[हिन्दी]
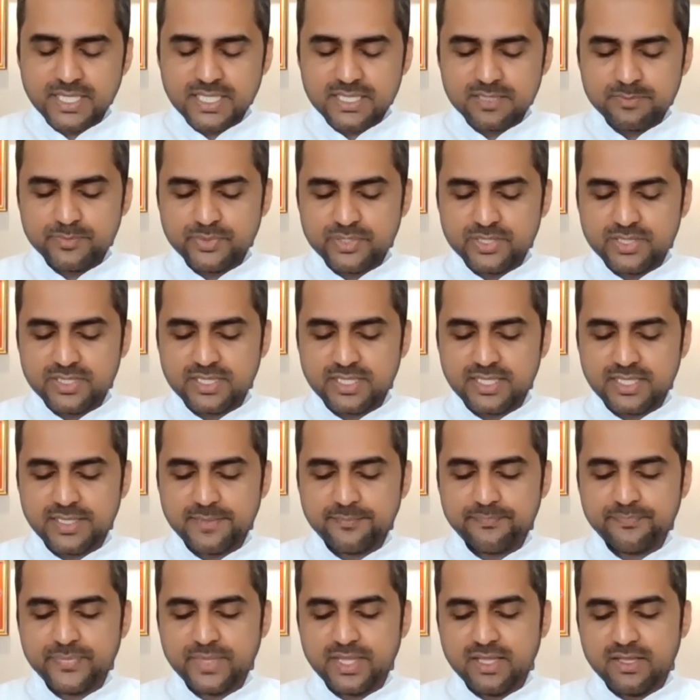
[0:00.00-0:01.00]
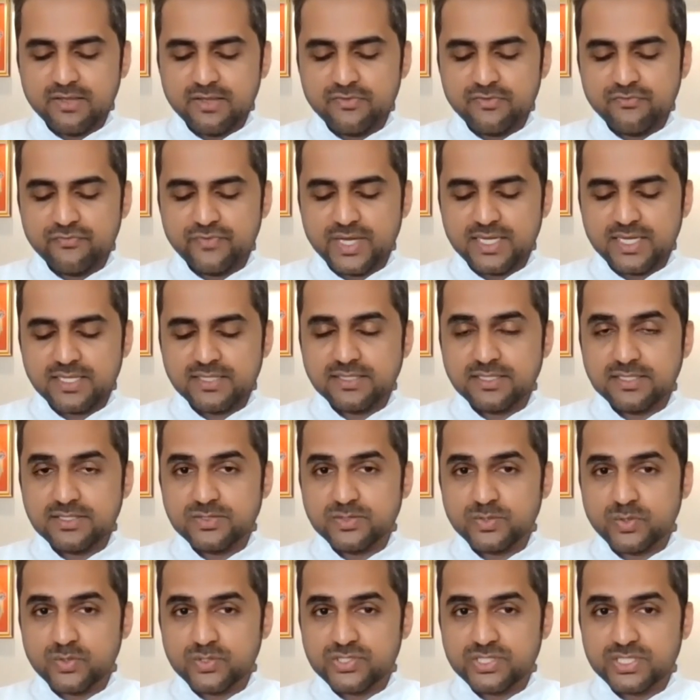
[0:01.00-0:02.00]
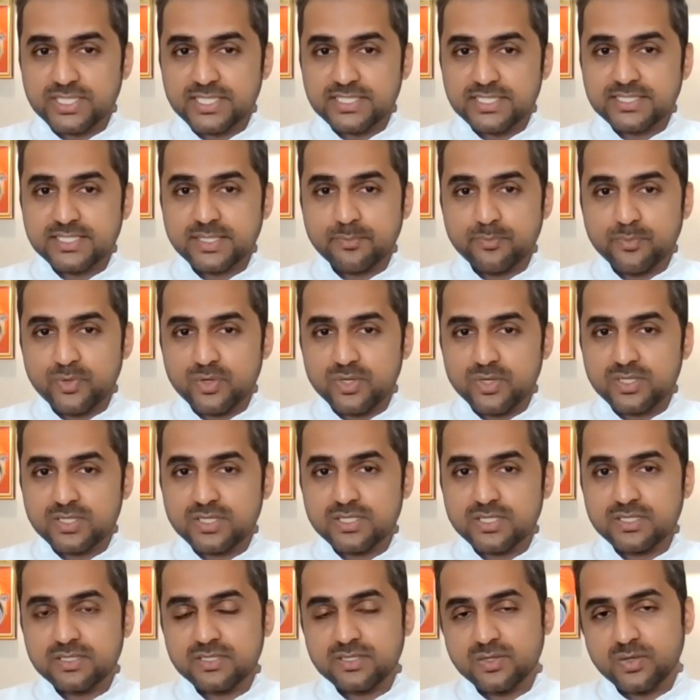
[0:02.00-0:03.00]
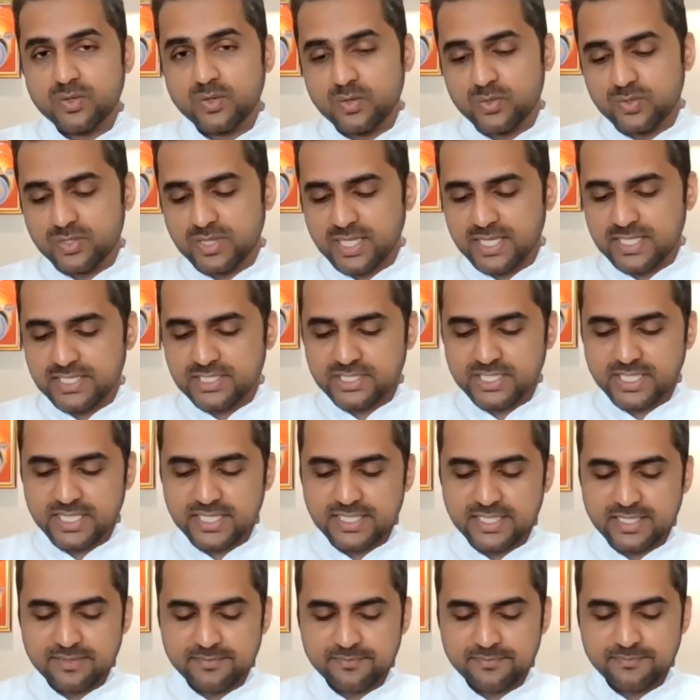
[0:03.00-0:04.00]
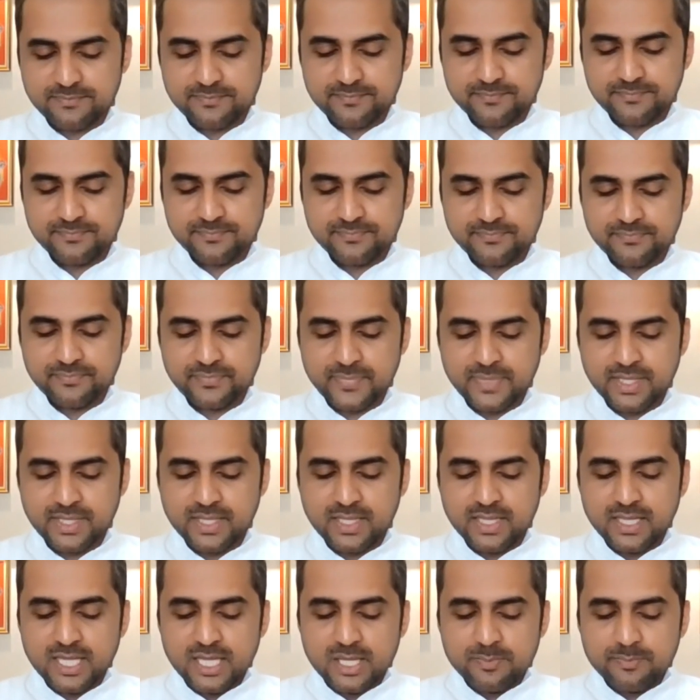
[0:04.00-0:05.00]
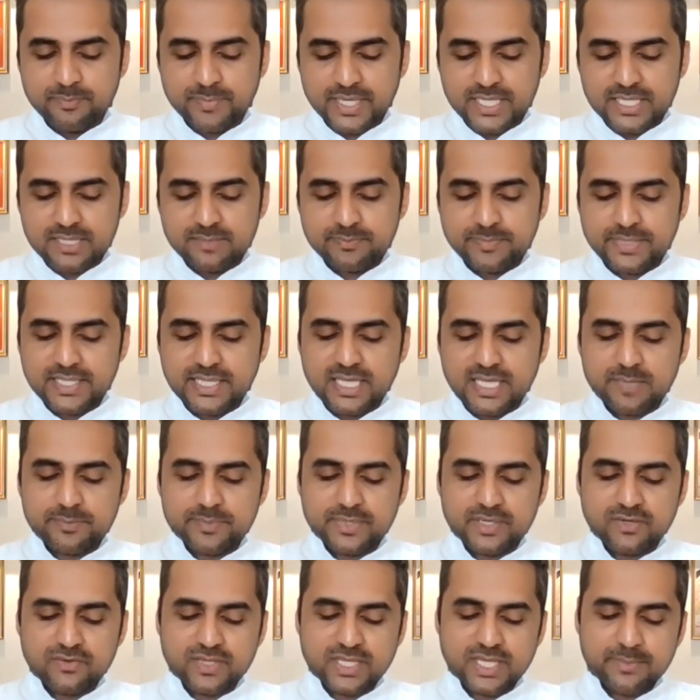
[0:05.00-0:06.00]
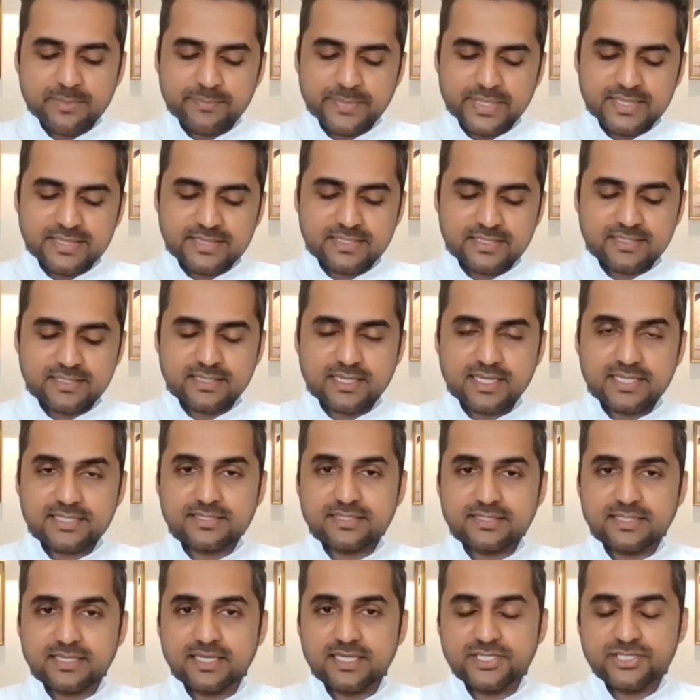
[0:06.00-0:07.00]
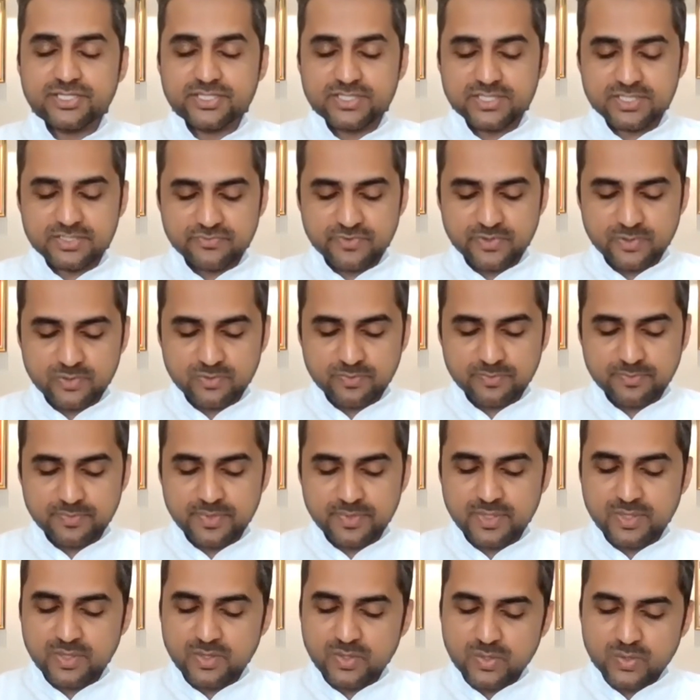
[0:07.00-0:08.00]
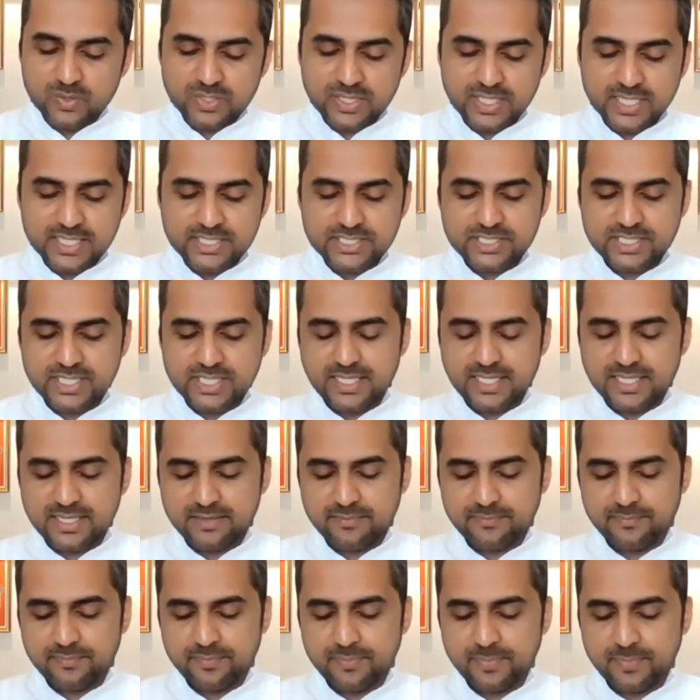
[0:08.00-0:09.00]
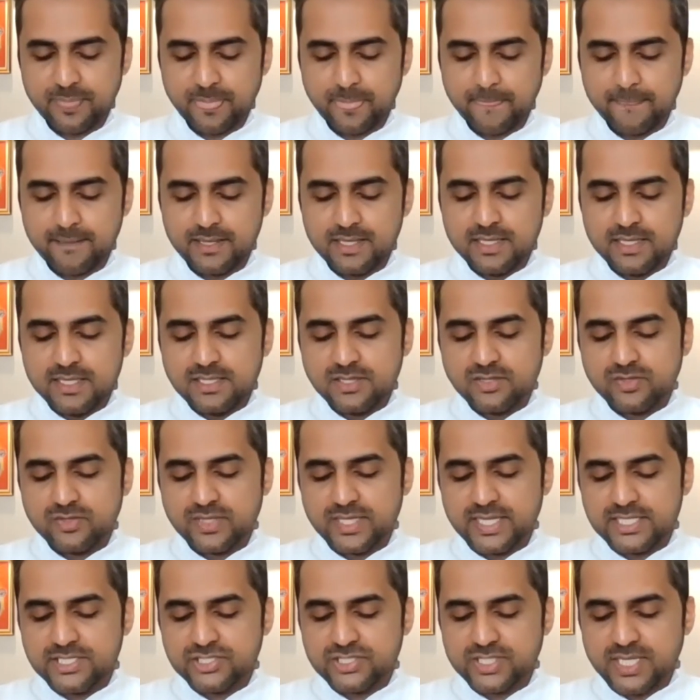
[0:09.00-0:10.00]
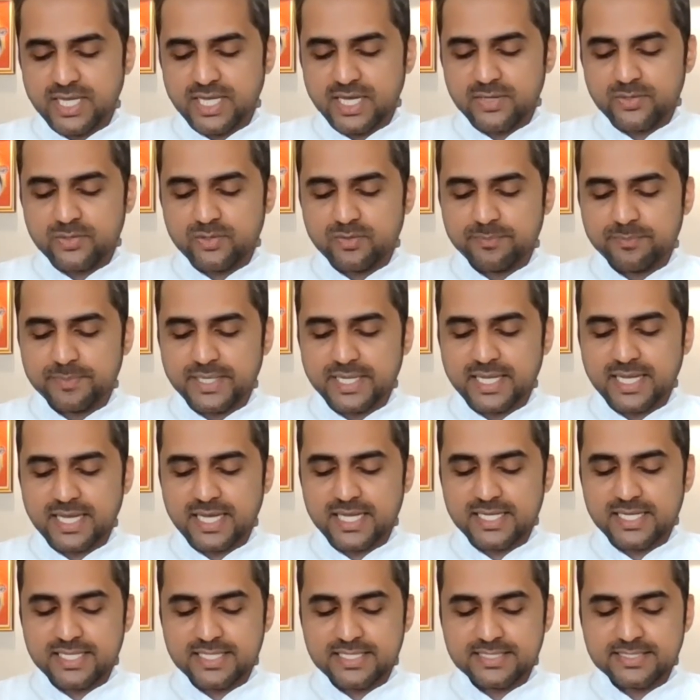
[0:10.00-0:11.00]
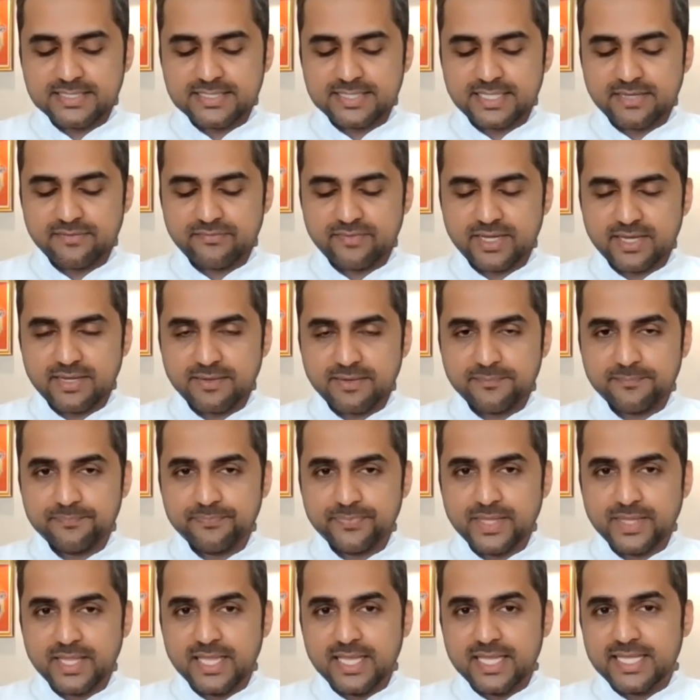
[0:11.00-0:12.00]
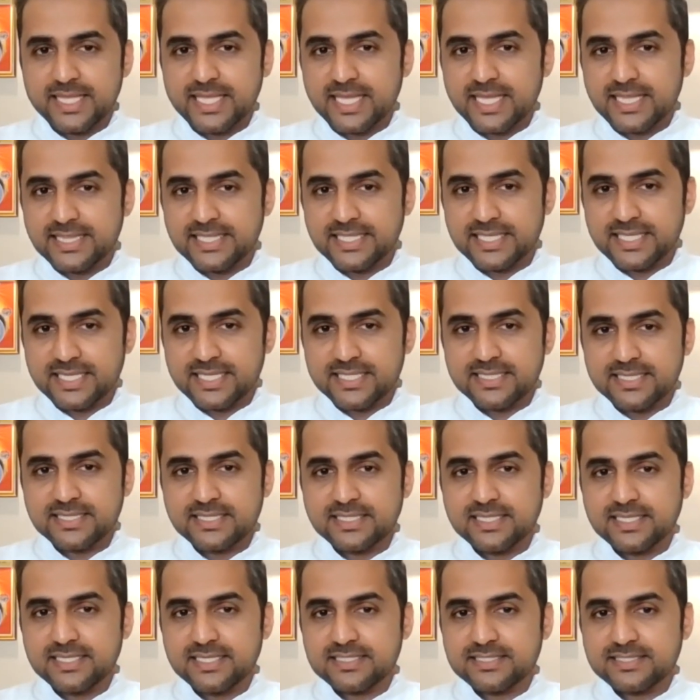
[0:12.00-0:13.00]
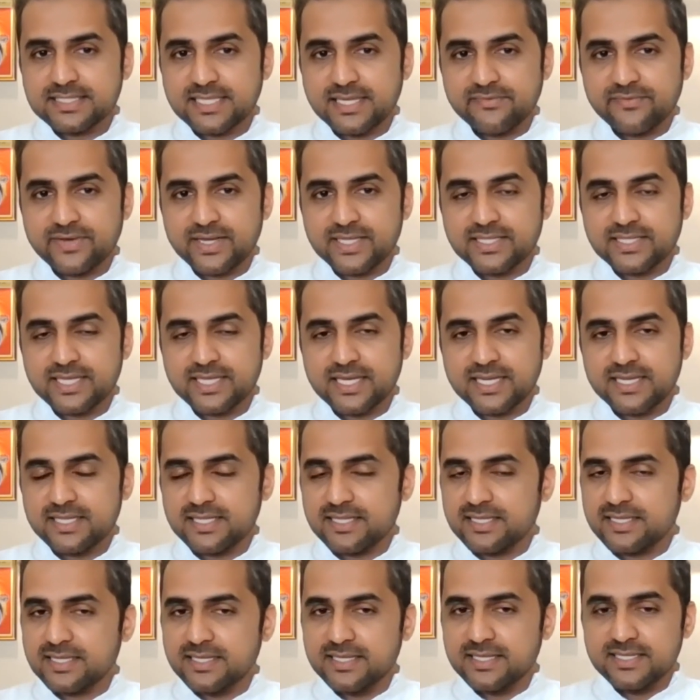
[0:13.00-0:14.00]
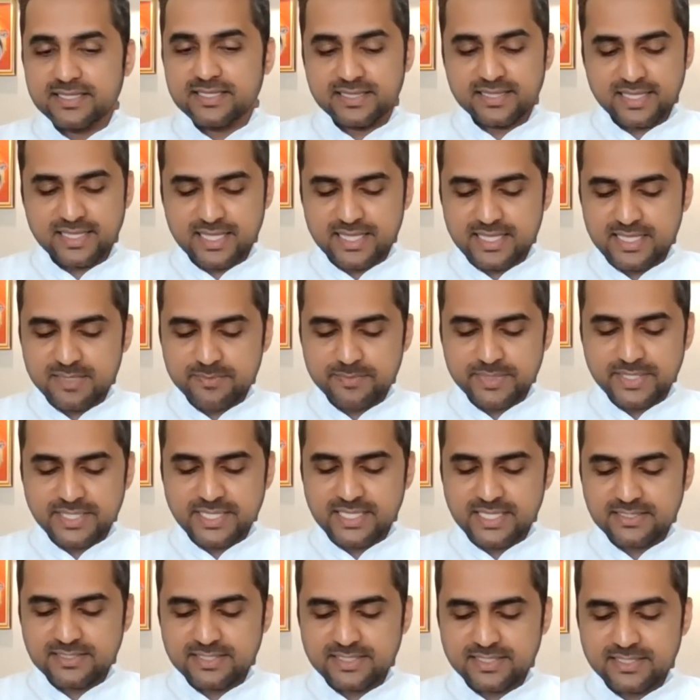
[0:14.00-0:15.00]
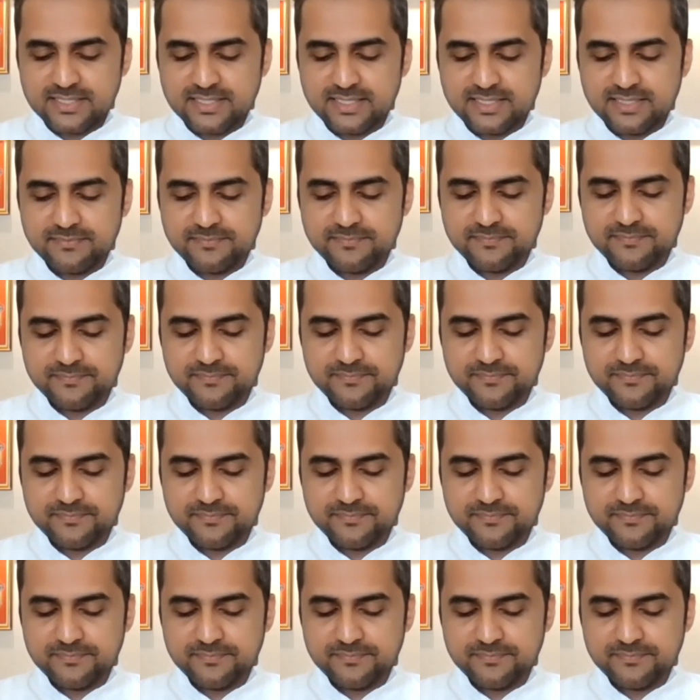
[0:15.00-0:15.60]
मन बुद्धि व्यर्थ सोचने से मुक्त होना चाहिए मन मना भाव के मंत्र का सहज स्वरूप होना चाहिए तो ये चारों प्रकार की सेवा क्या निरंतर सेवाधारी नहीं बना सकते